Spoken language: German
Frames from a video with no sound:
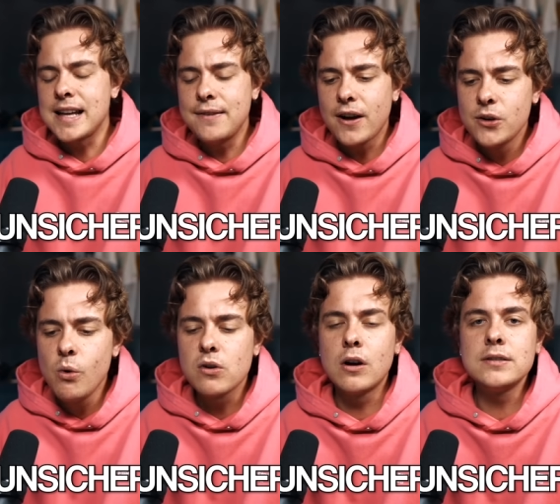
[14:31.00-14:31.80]
es einfach
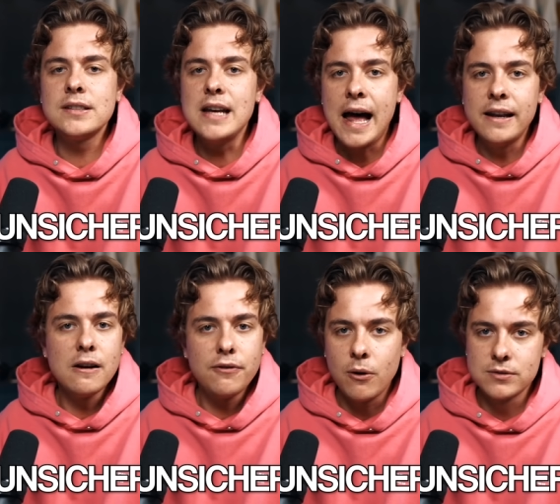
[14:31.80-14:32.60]
nur Content, der
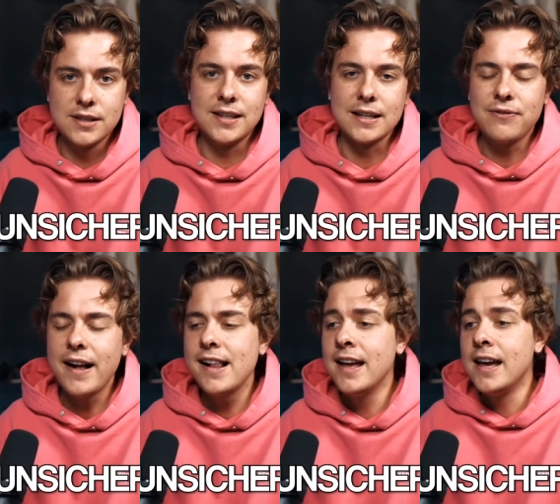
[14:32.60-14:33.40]
andere verunsichert.
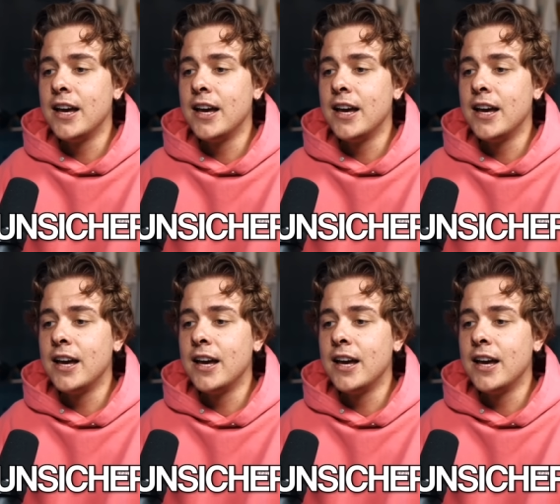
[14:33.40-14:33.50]
Weil,